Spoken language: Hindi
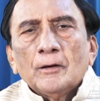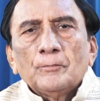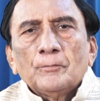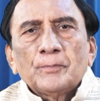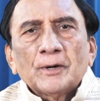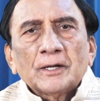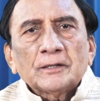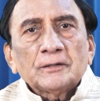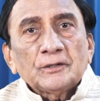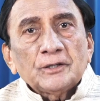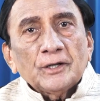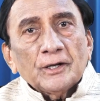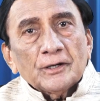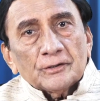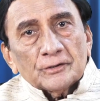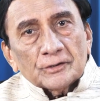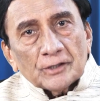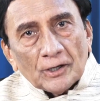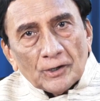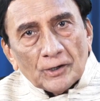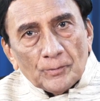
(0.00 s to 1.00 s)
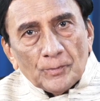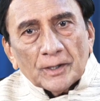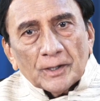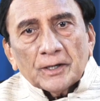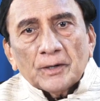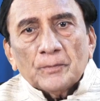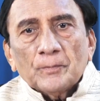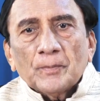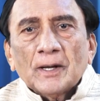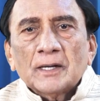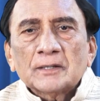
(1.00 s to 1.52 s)
प्रत्येक धर्म
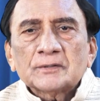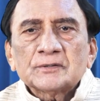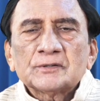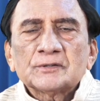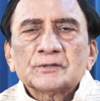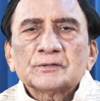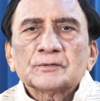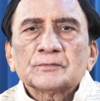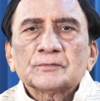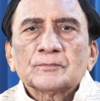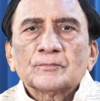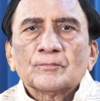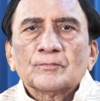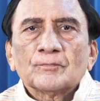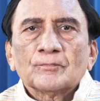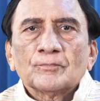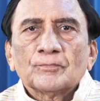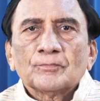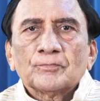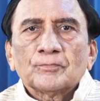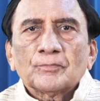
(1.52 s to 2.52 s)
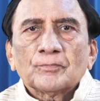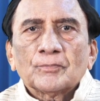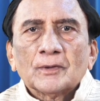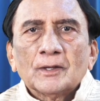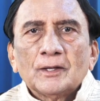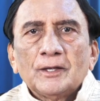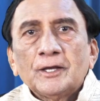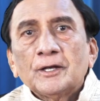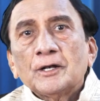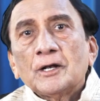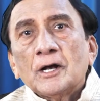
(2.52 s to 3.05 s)
के पास
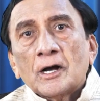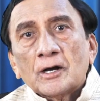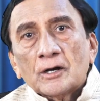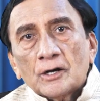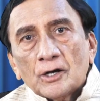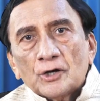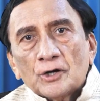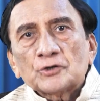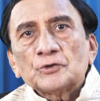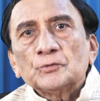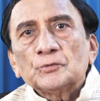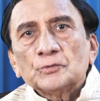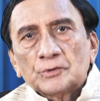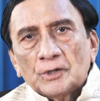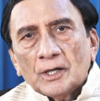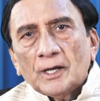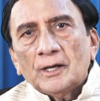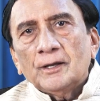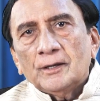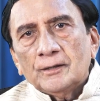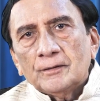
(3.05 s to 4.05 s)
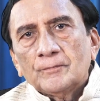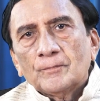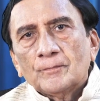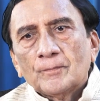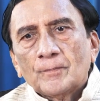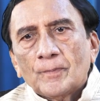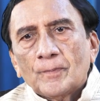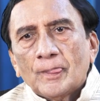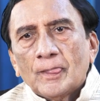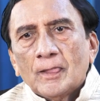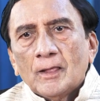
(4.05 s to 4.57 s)
एक आकाश होता है
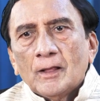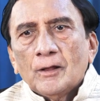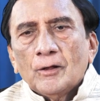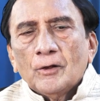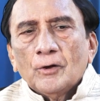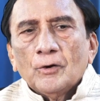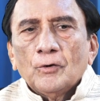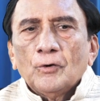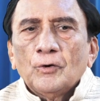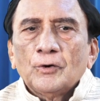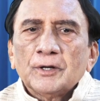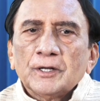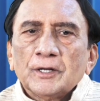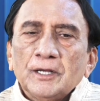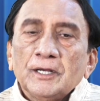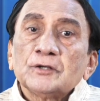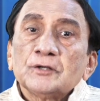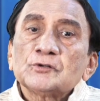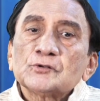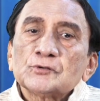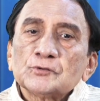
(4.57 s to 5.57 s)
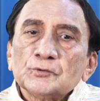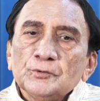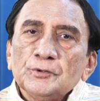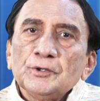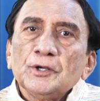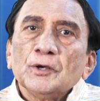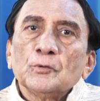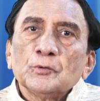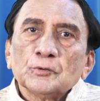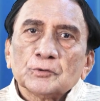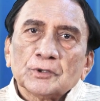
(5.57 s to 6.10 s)
और एक
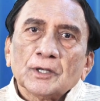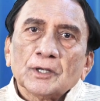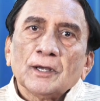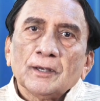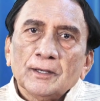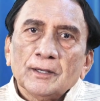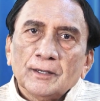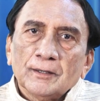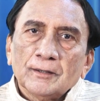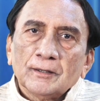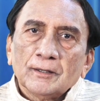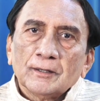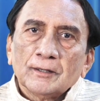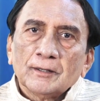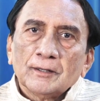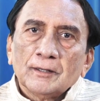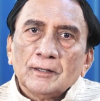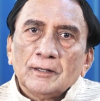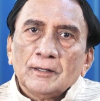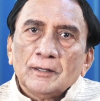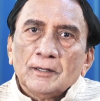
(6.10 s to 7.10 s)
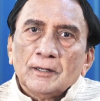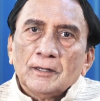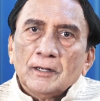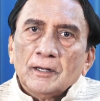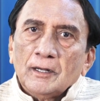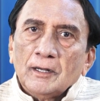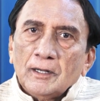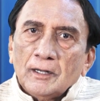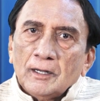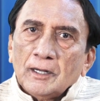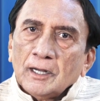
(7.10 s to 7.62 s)
सूर्य होता है
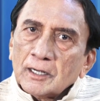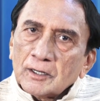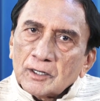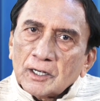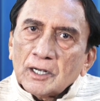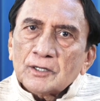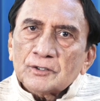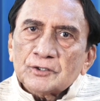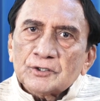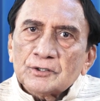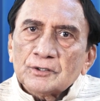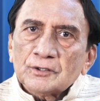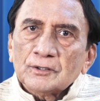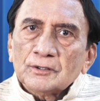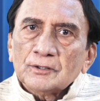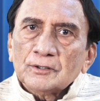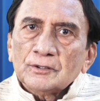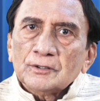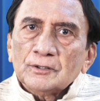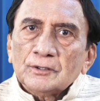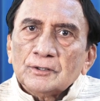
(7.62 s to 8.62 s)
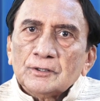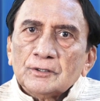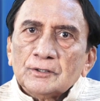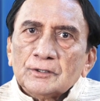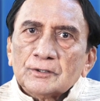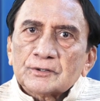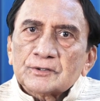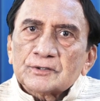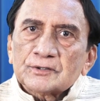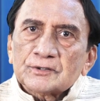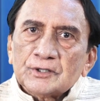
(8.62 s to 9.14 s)
आकाश
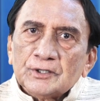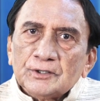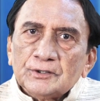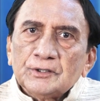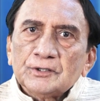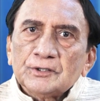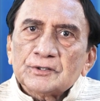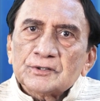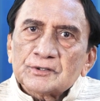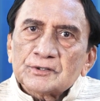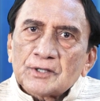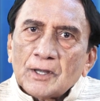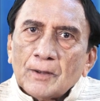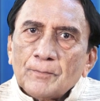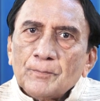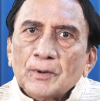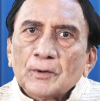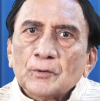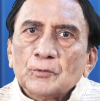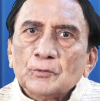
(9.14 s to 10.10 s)
स्थिति स्थापक